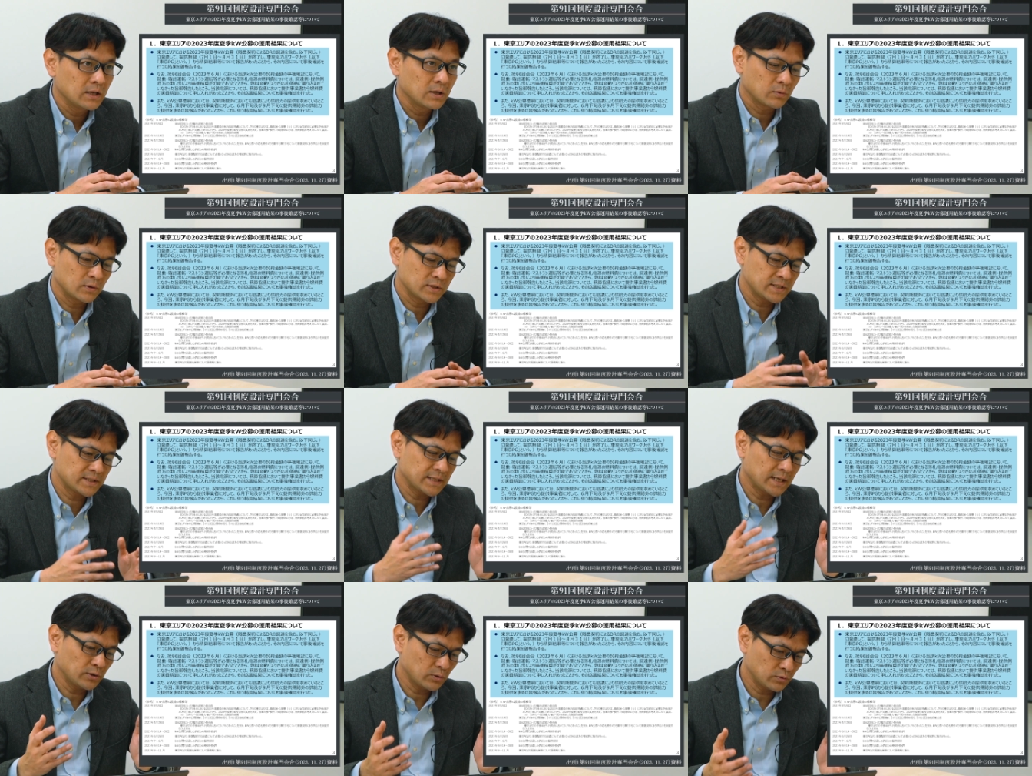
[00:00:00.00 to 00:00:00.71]
これ実
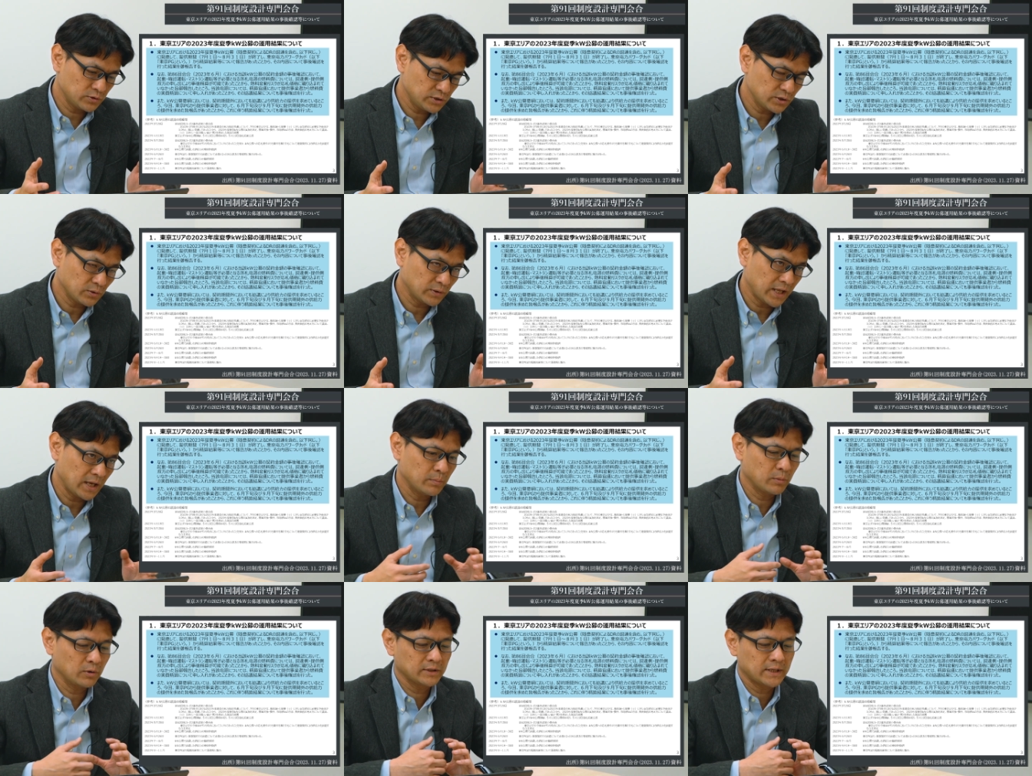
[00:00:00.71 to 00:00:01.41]
際の運用
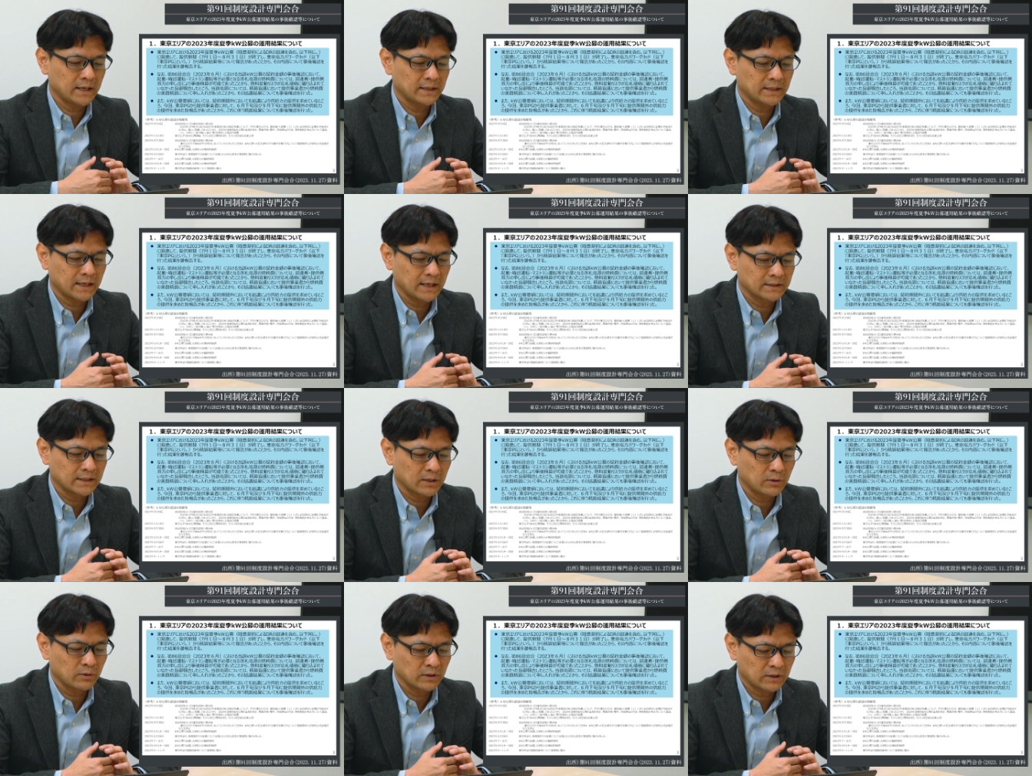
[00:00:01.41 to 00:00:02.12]
で問題がなかっ
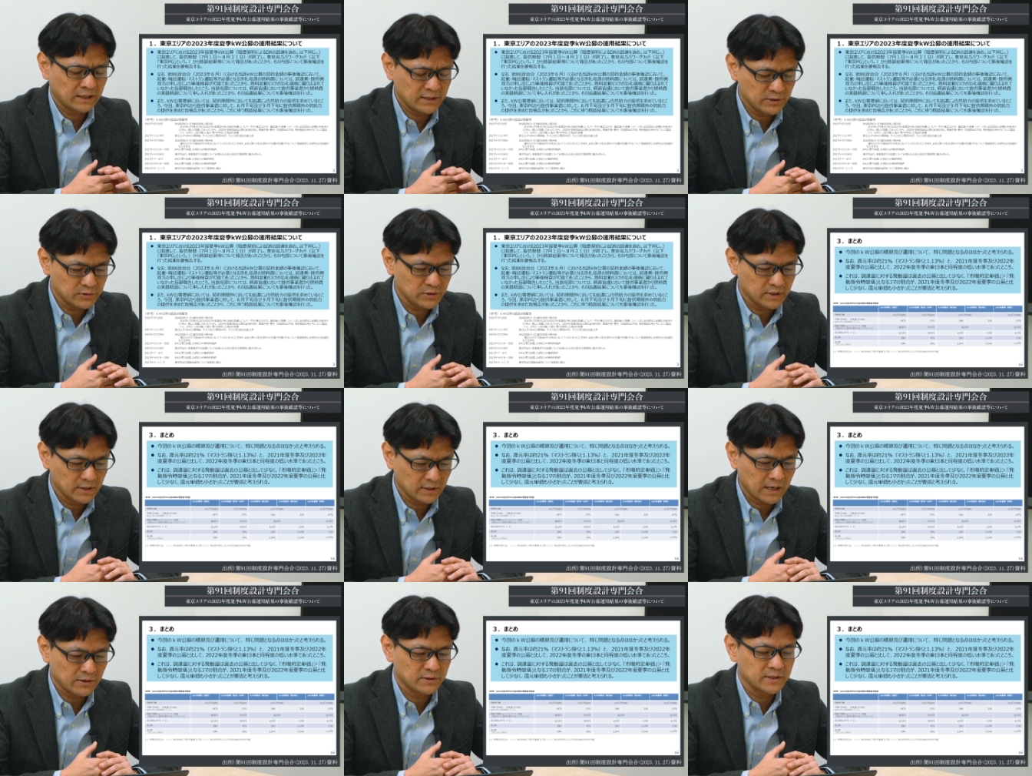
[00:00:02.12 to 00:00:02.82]
たかについ
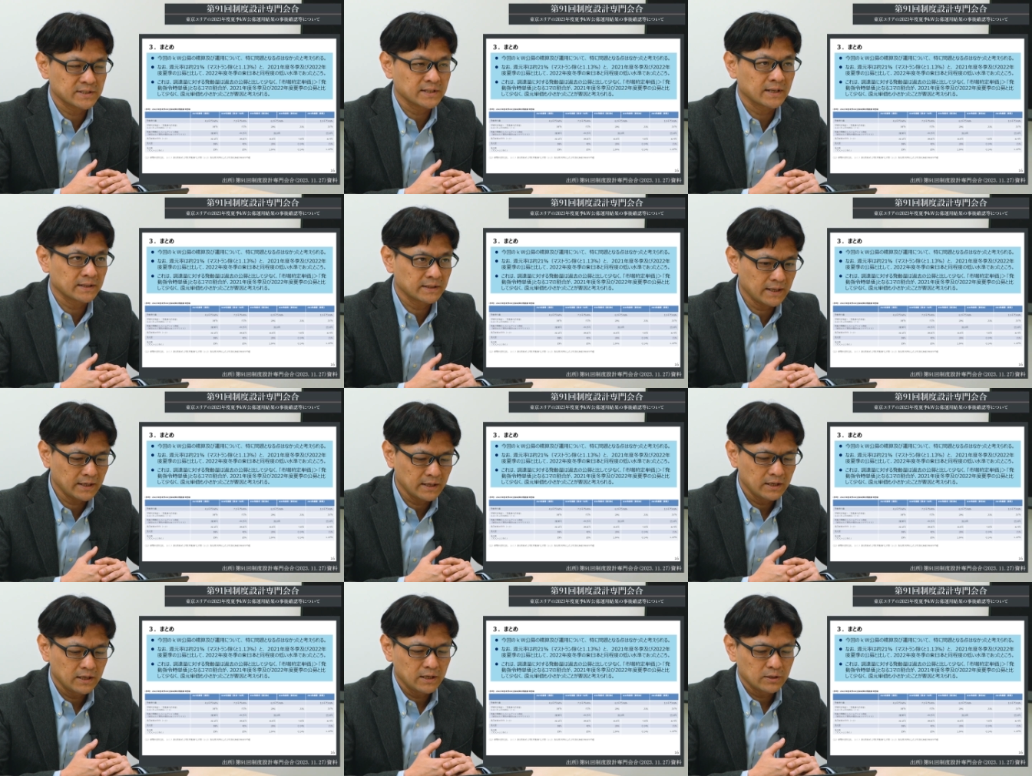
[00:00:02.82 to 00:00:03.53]
て確認され
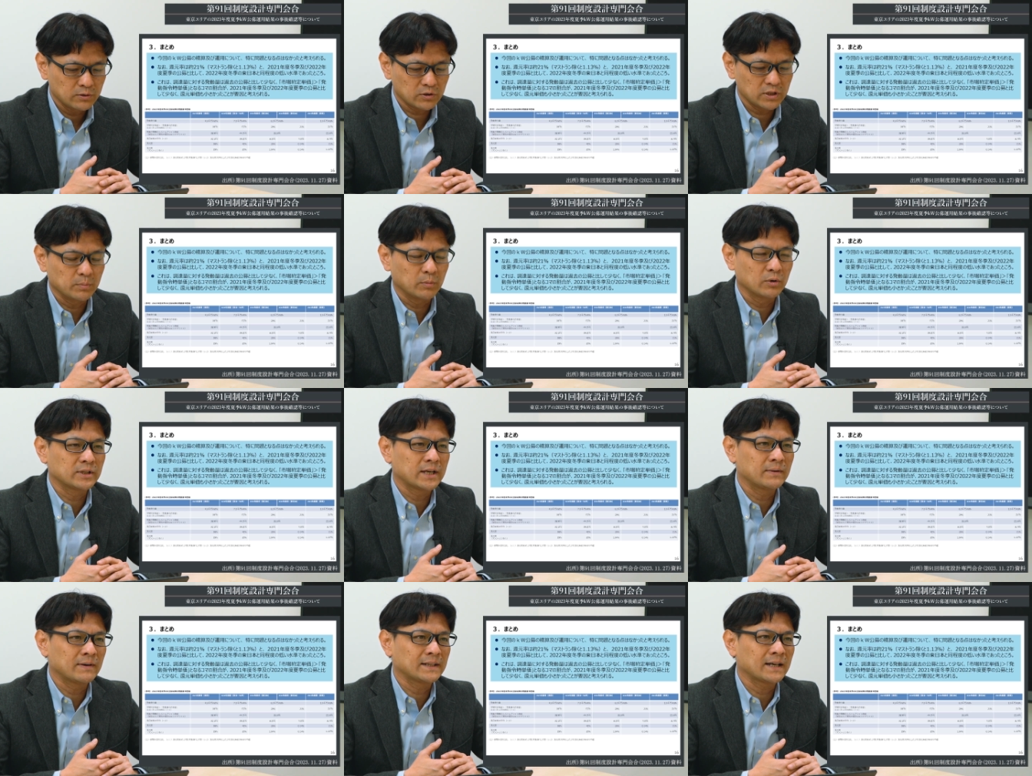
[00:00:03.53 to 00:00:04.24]
て、特に問
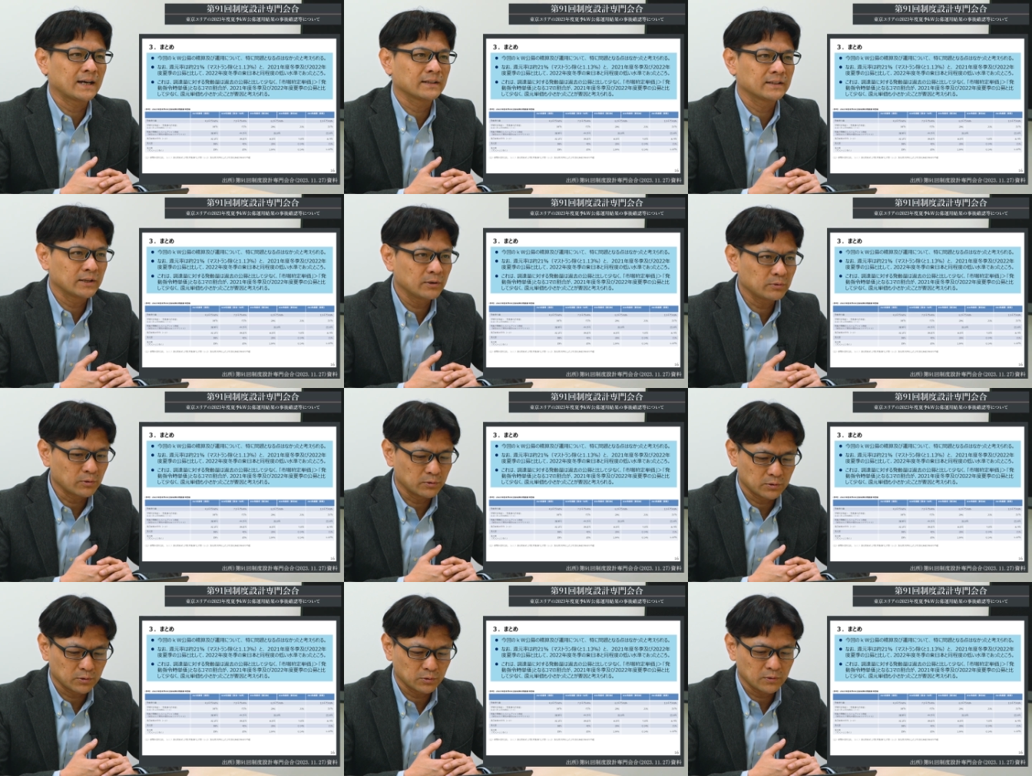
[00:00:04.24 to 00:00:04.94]
題はなかったよ
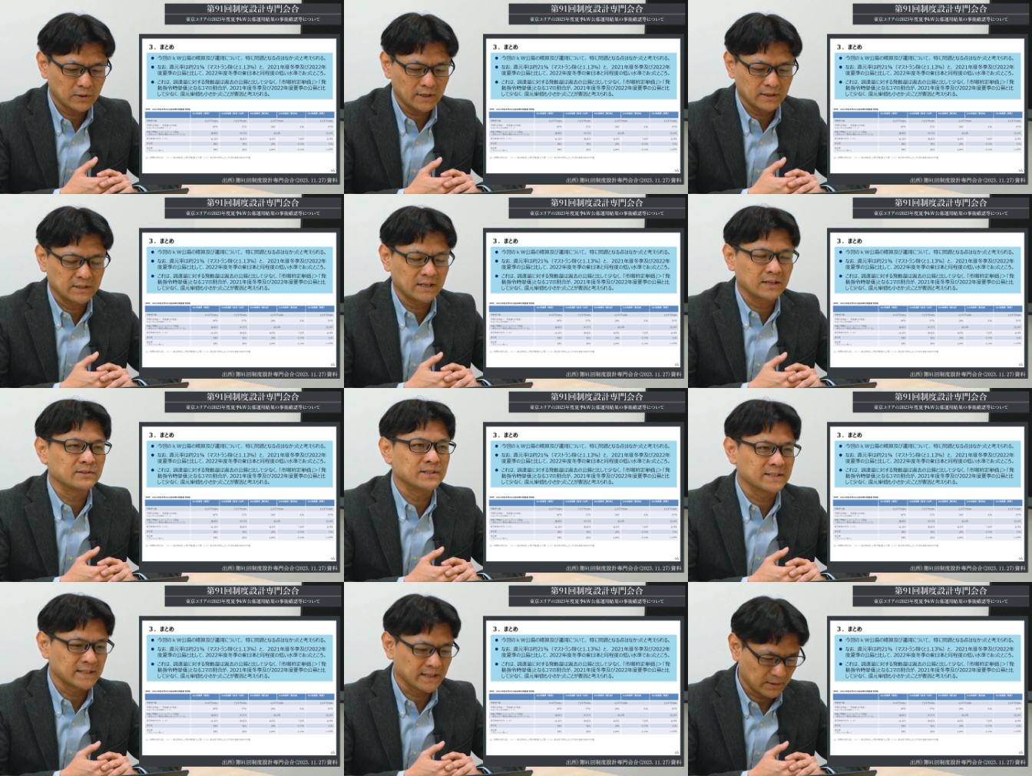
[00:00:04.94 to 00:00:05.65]
ということが
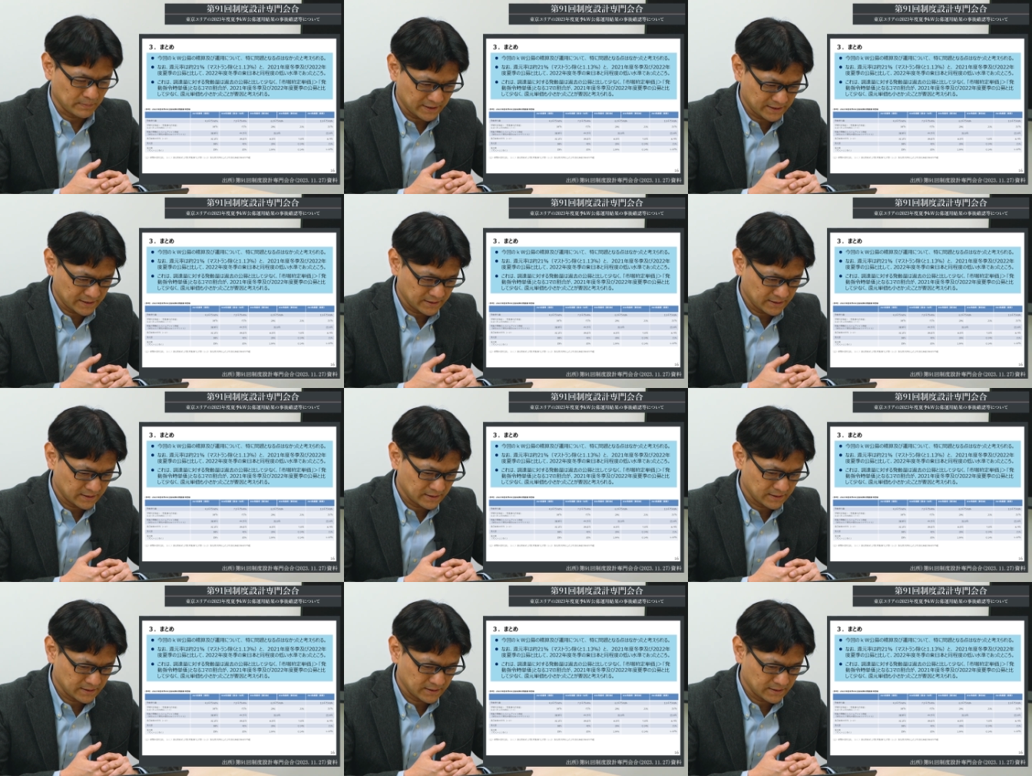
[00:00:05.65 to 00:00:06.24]
確認されています。